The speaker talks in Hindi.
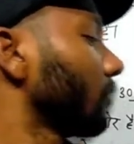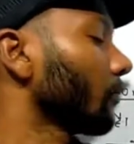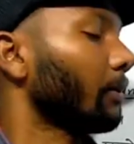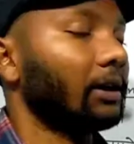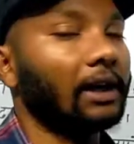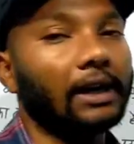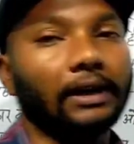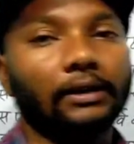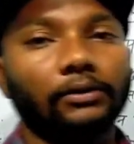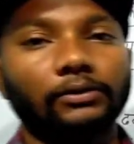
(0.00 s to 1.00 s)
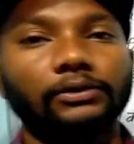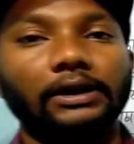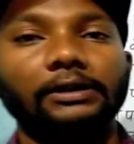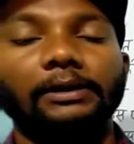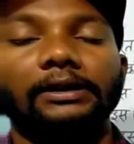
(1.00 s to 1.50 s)
जो पठार है
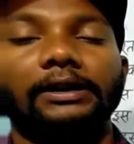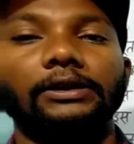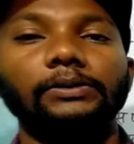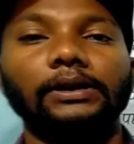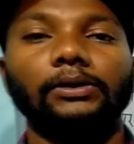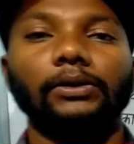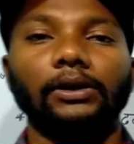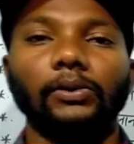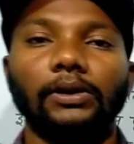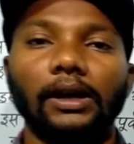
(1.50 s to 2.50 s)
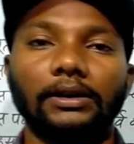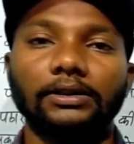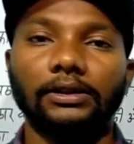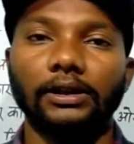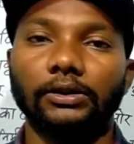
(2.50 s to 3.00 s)
उसका निर्माण कैसे हुआ है तो कठोर
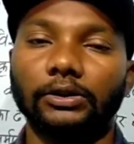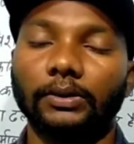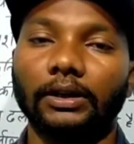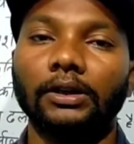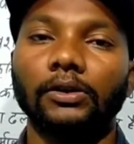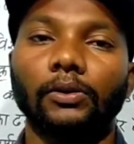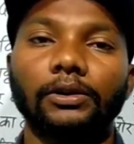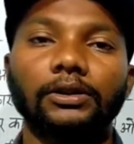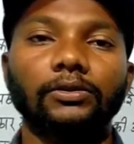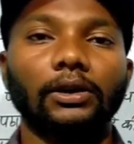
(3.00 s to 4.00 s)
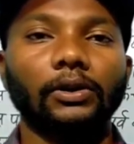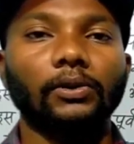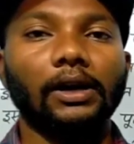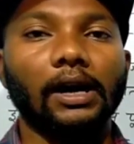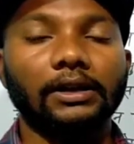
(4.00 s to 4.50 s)
आग्नि चट्टानों से हुआ है और ये जो
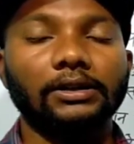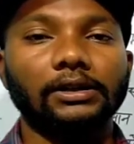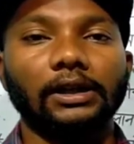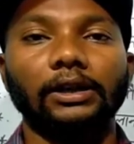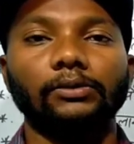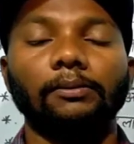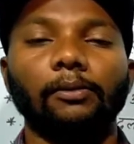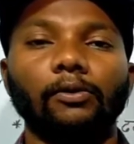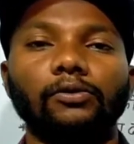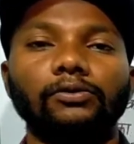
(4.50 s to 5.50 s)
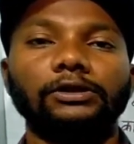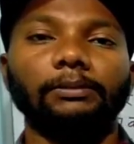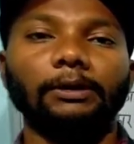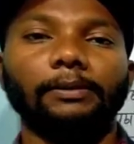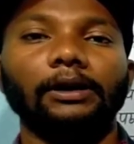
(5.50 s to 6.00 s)
कठोर आग्नि चट्टान है वो बहुत
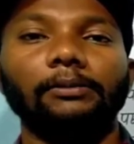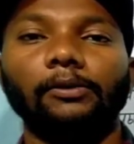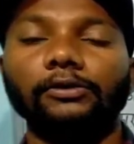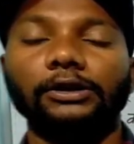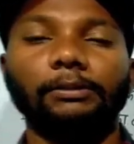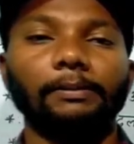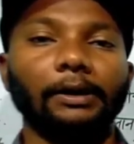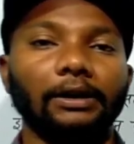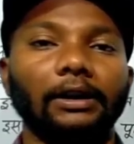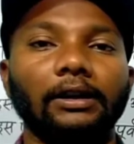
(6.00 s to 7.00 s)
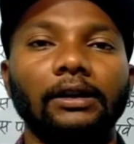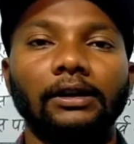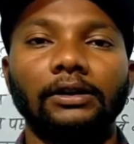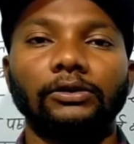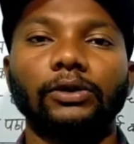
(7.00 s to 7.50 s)
समय पहले बहुत समय पहले
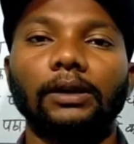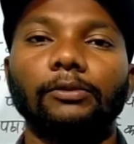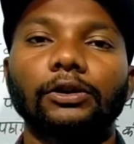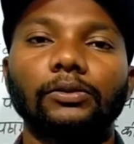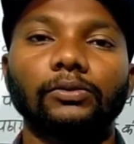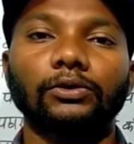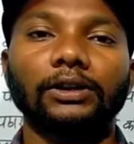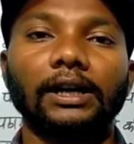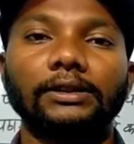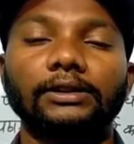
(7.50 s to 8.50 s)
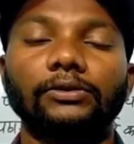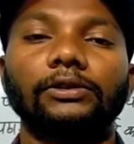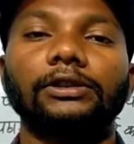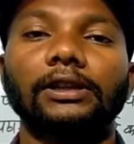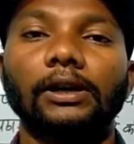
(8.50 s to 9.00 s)
ज्वालामुखी उद्गार से जो
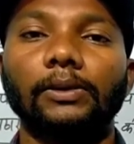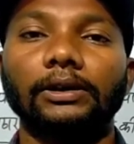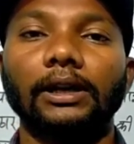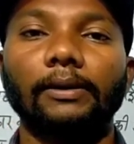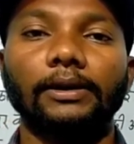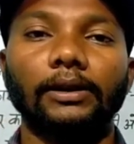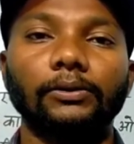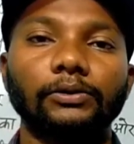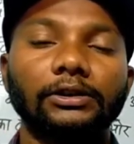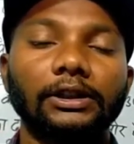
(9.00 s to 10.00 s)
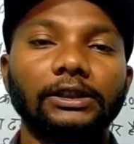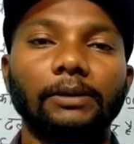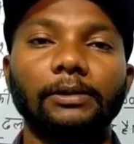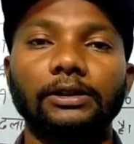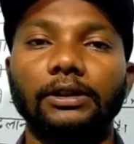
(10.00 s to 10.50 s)
निकला हुआ लावा था उसी के
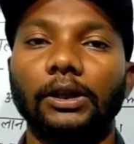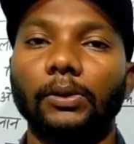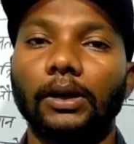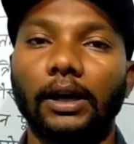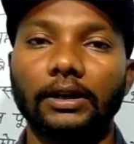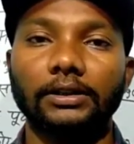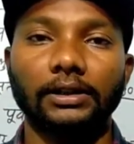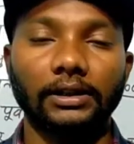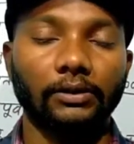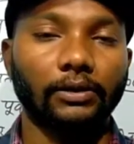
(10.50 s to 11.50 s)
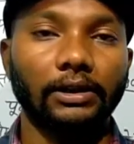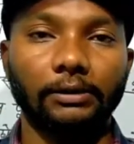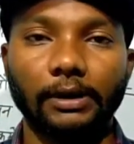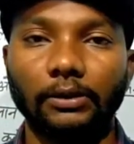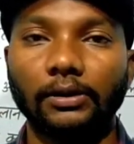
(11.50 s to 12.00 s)
जमने से कठोर आग्नि चट्टानों का
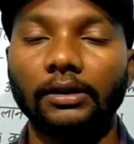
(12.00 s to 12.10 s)
निर्माण